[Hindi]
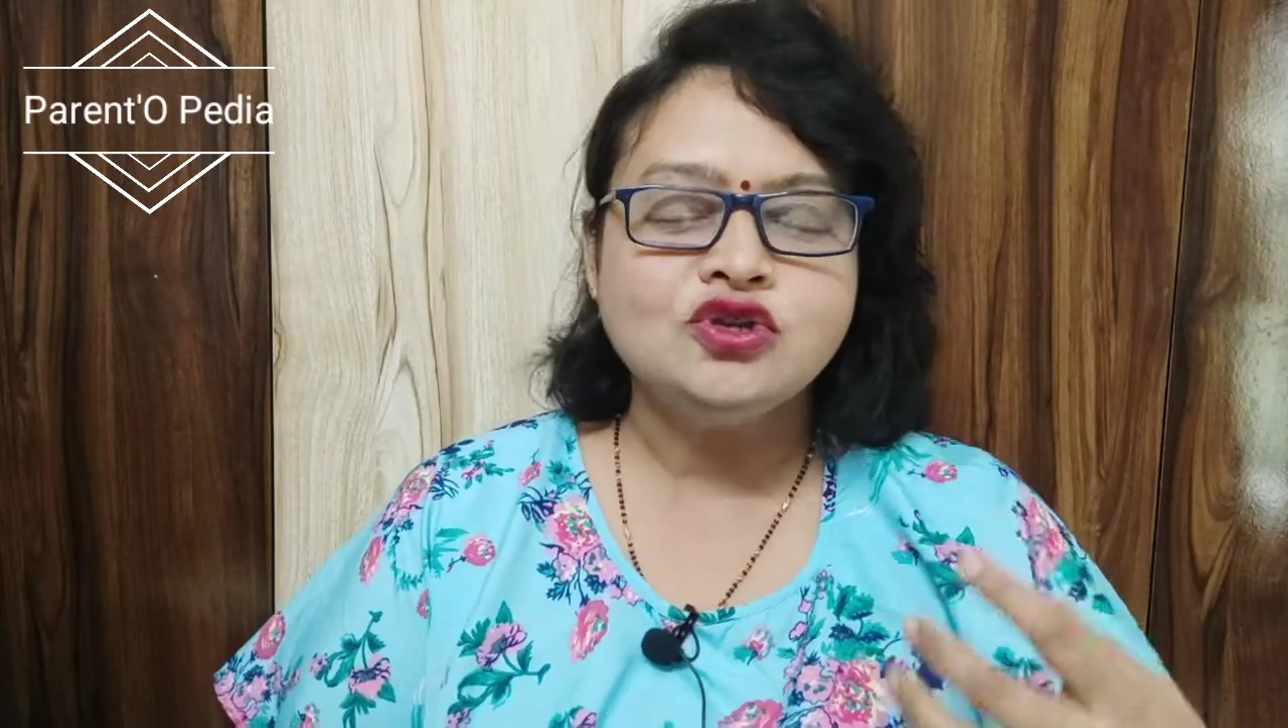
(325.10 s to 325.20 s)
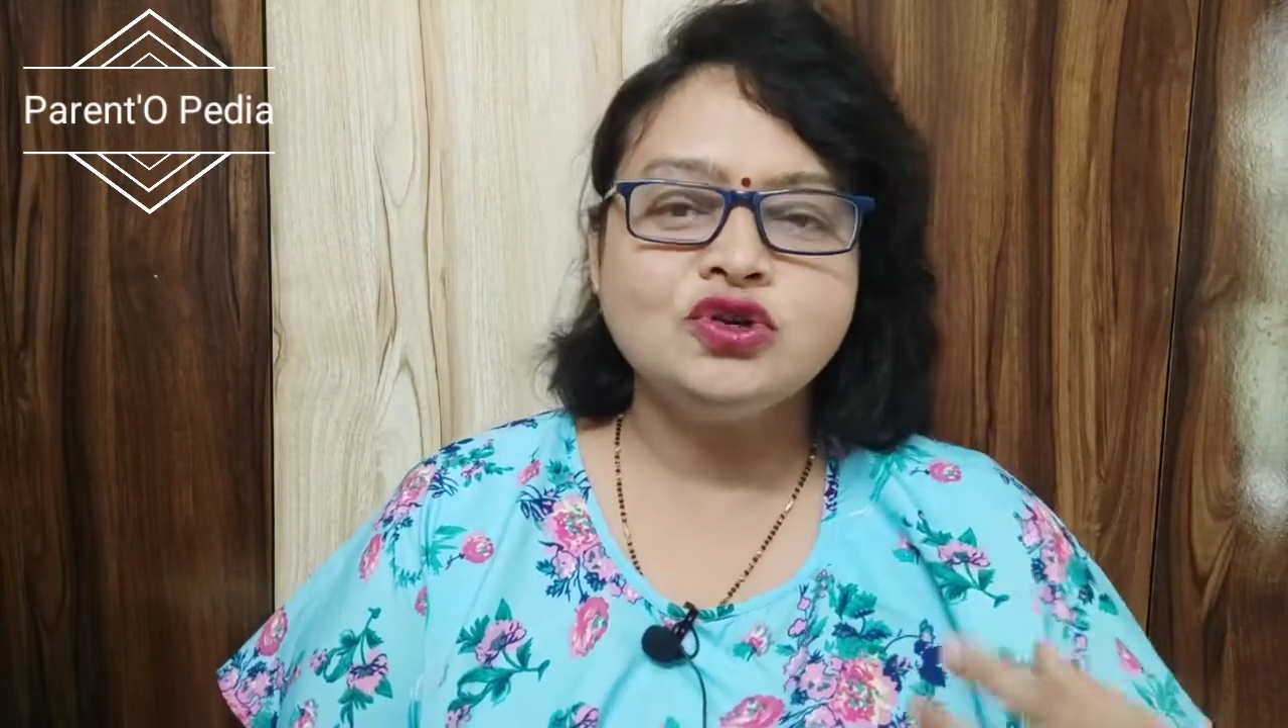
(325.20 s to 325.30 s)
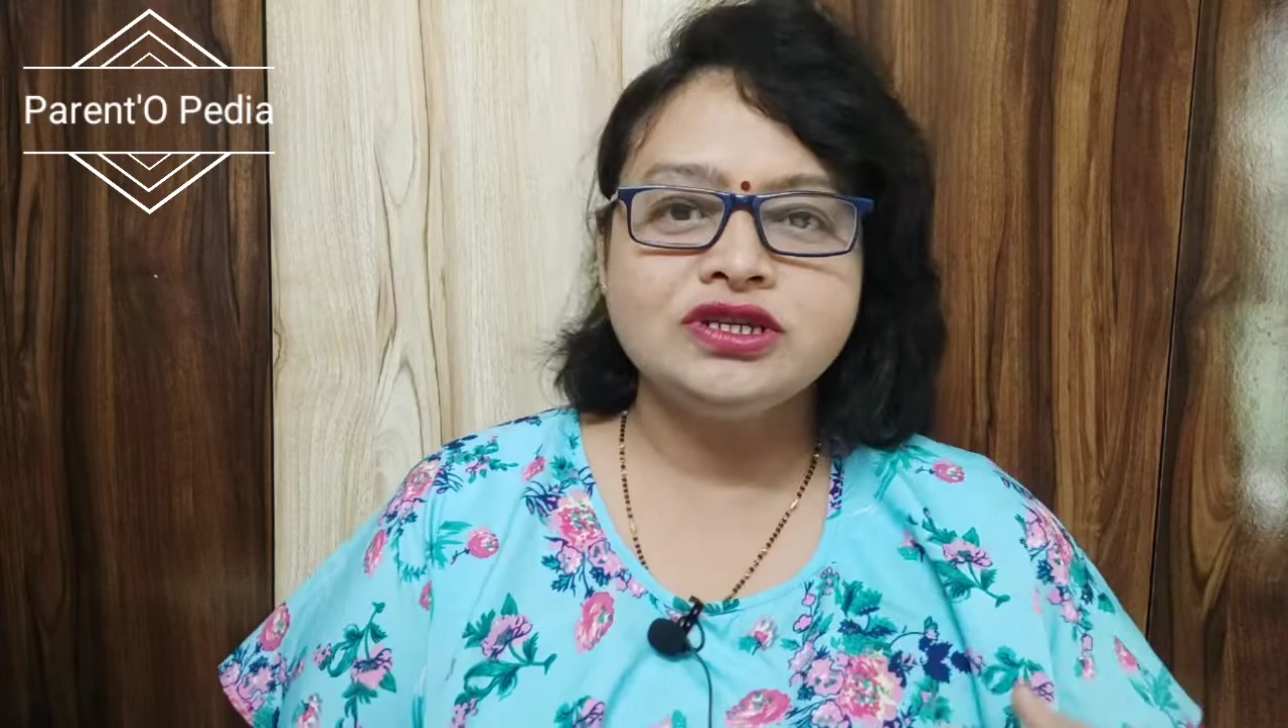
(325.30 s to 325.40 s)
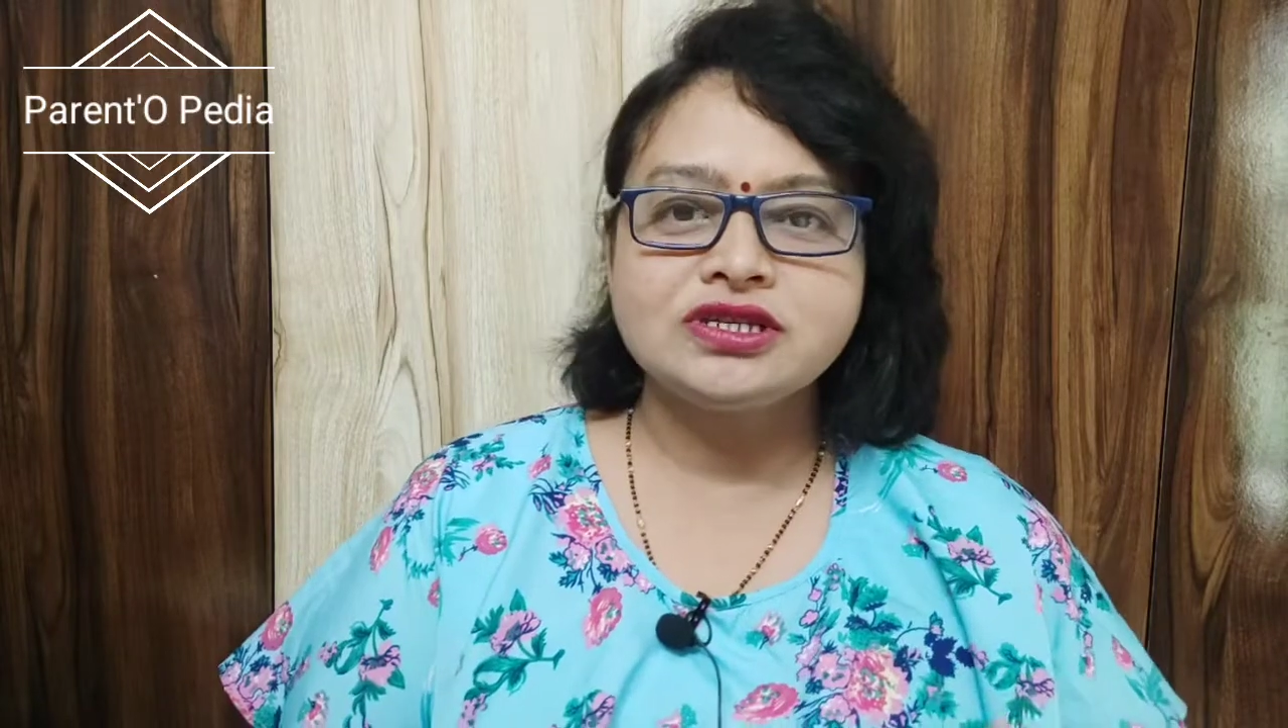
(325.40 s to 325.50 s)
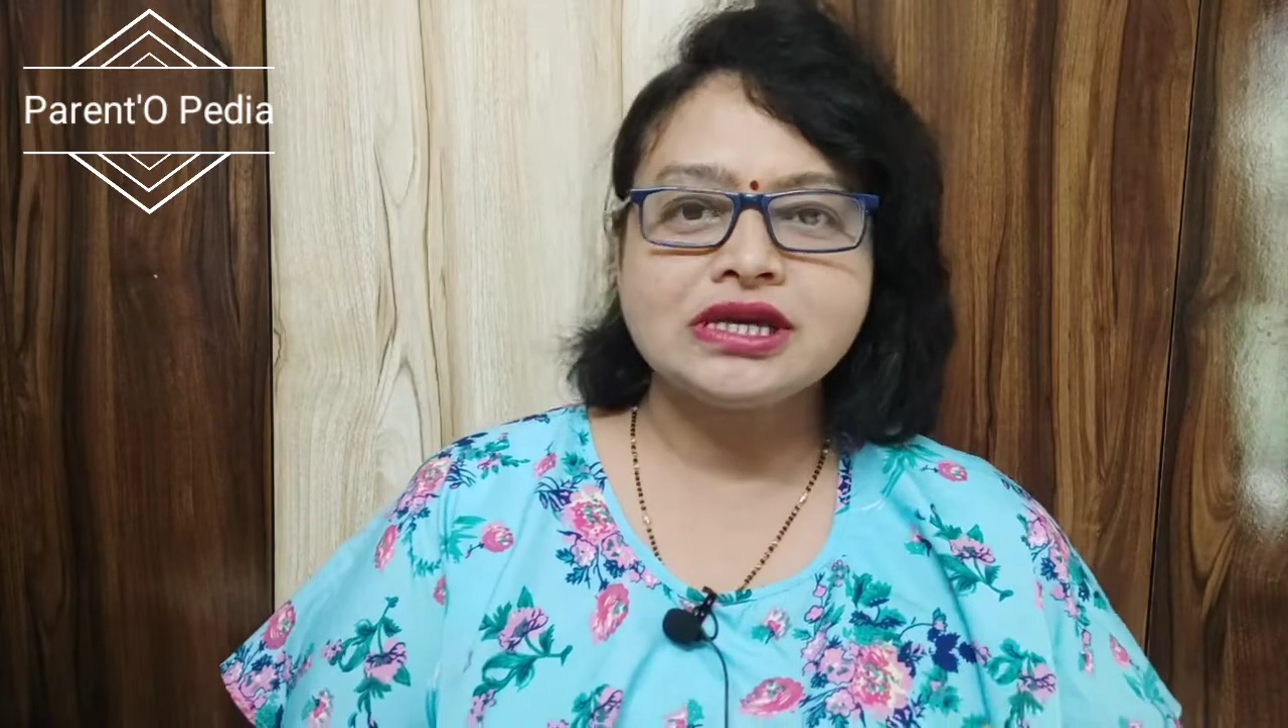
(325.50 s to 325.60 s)

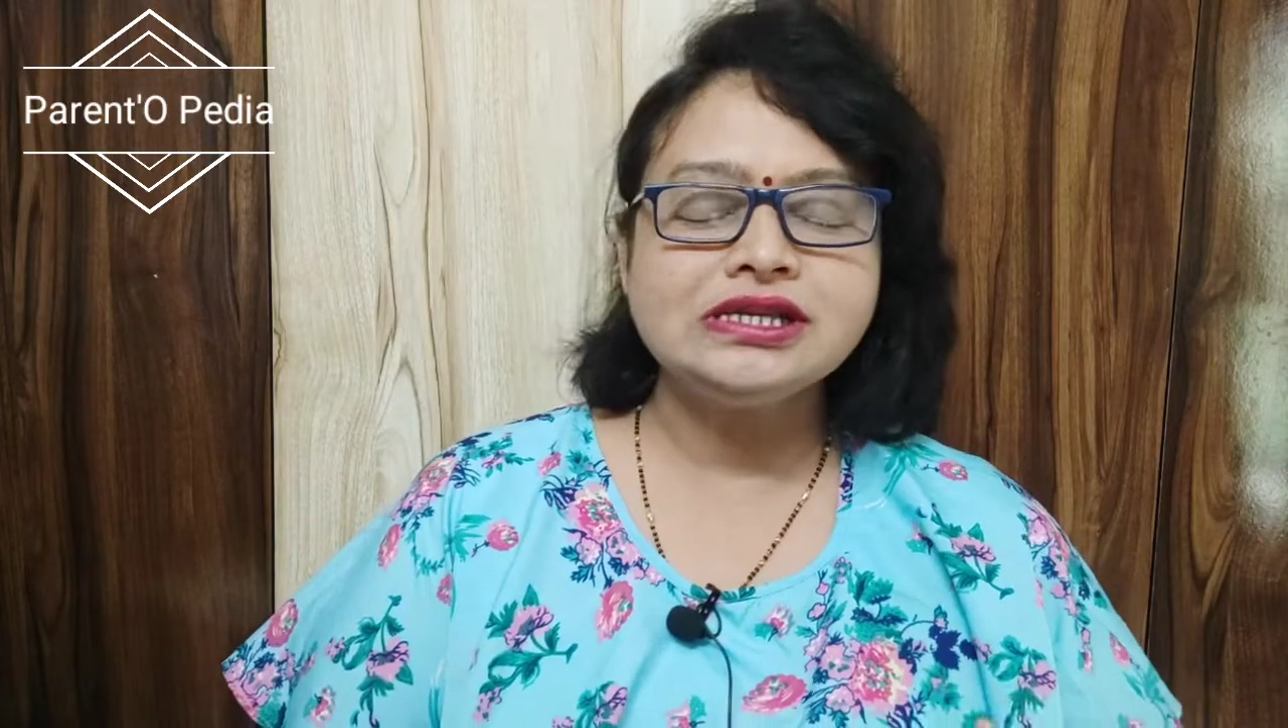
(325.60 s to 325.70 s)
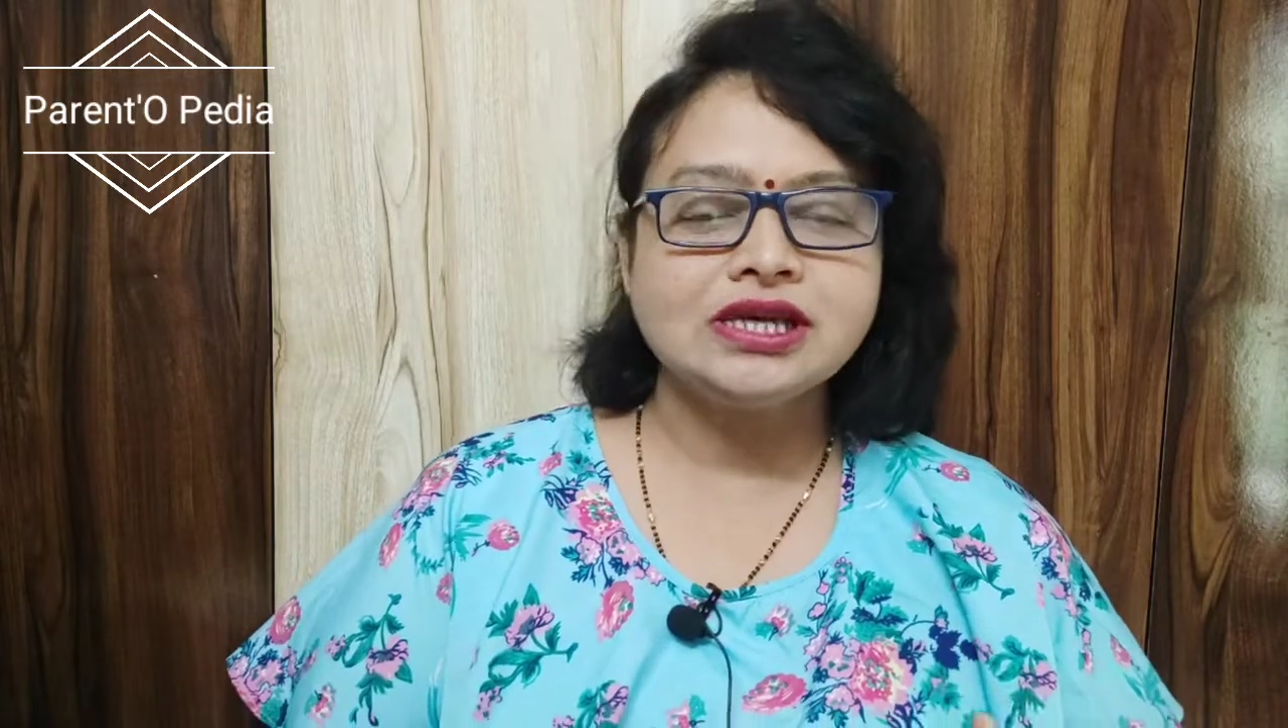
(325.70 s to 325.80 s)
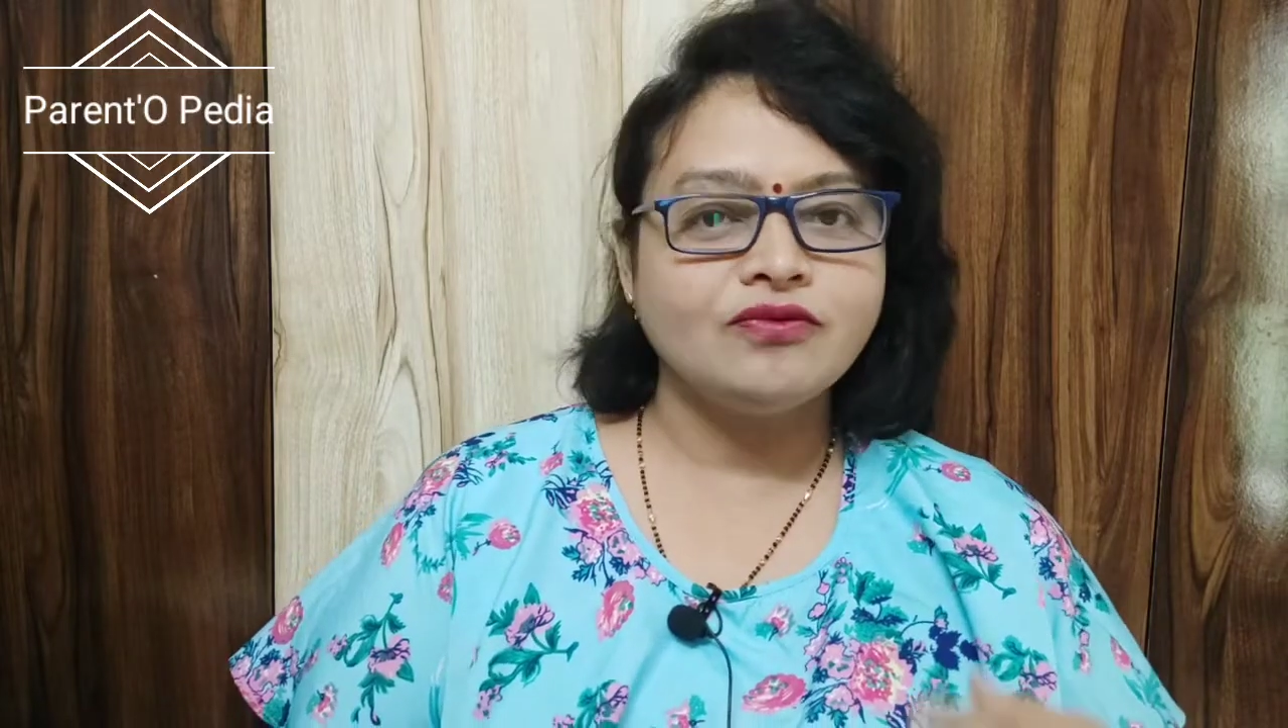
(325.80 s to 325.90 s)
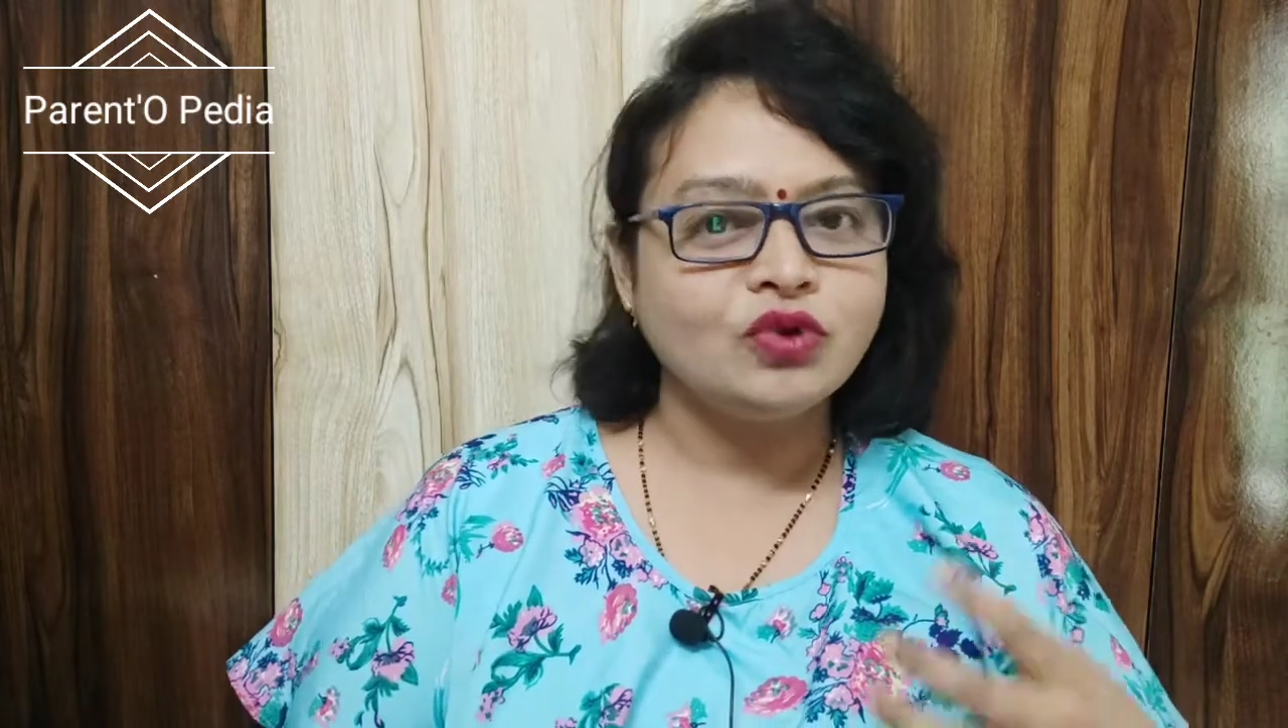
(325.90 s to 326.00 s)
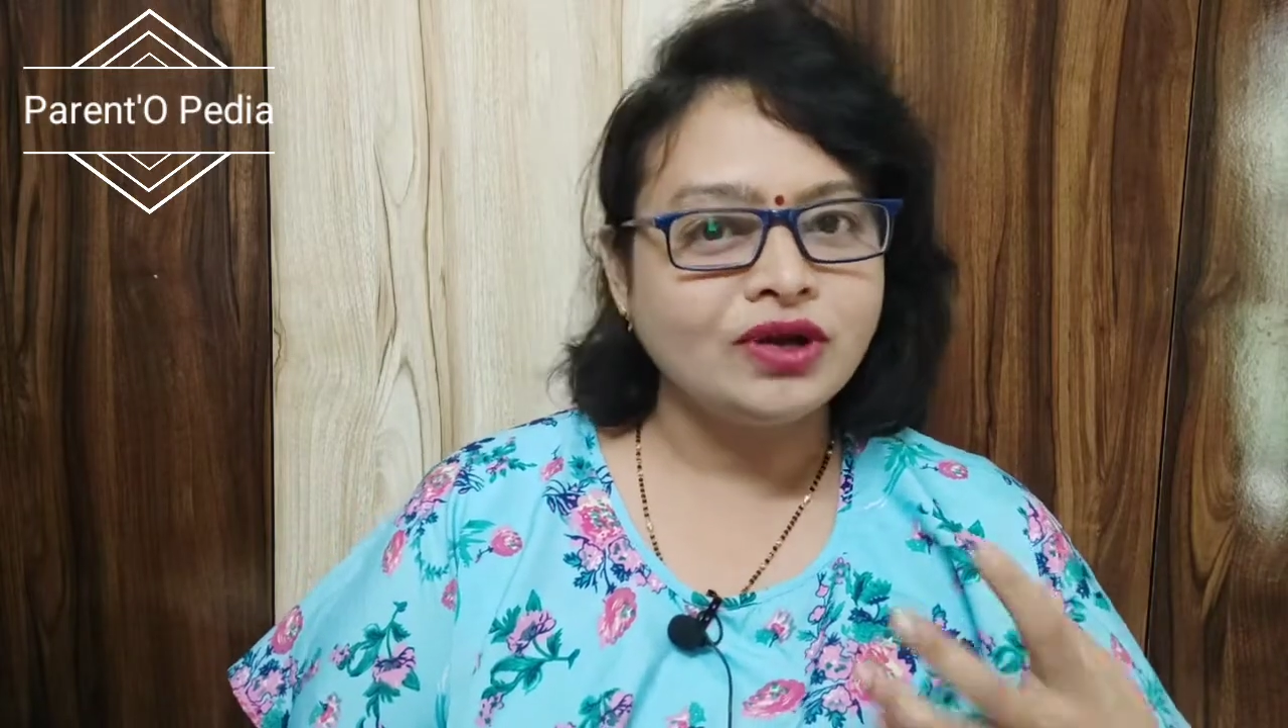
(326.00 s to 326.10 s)
जो स्किल्स है